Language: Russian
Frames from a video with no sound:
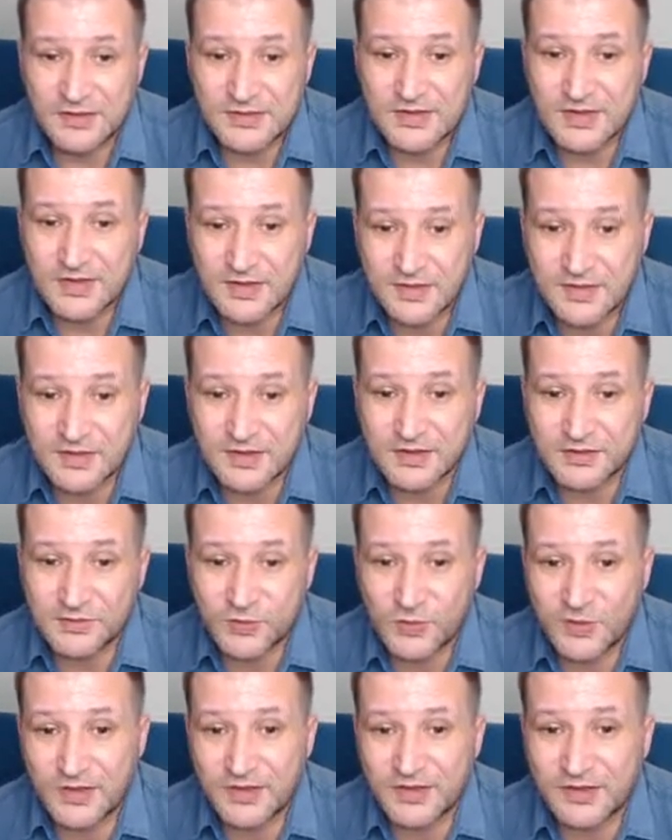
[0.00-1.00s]
деньги,
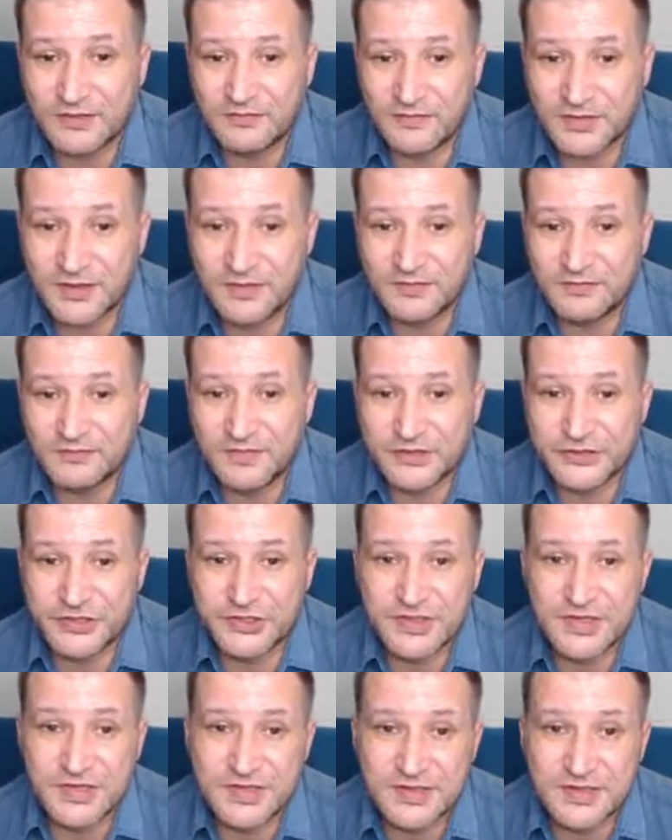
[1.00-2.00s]
которые вы
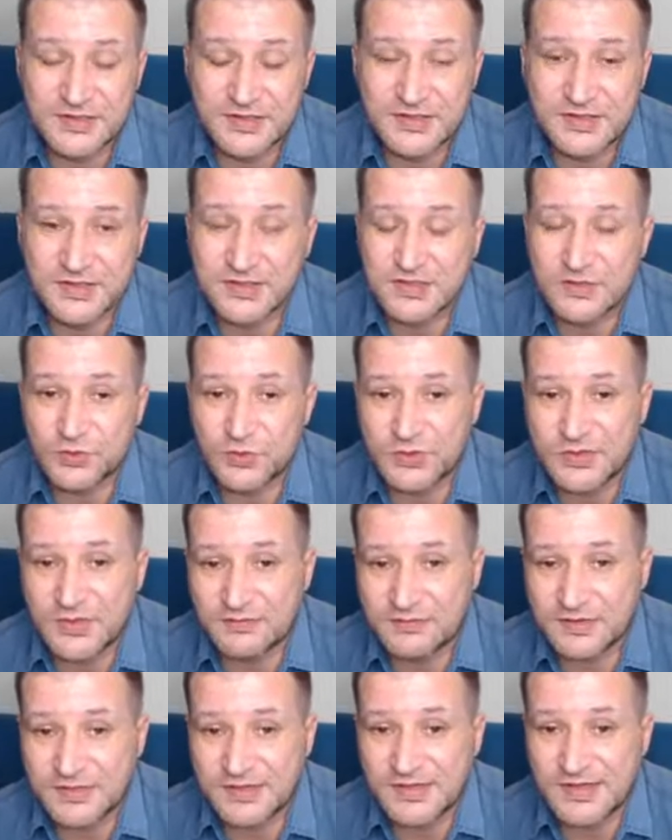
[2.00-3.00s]
вожделеете. Их не нужно
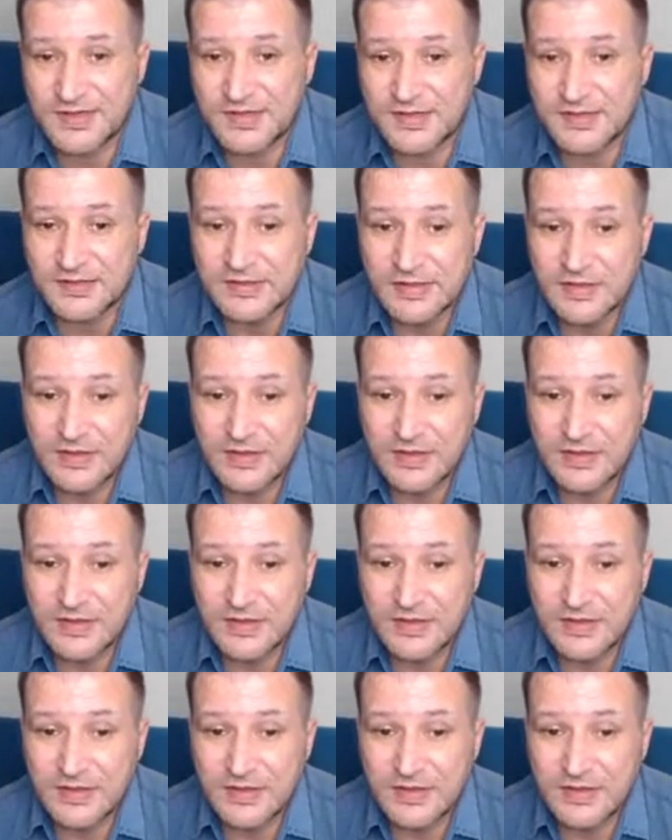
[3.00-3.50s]
вожделеть,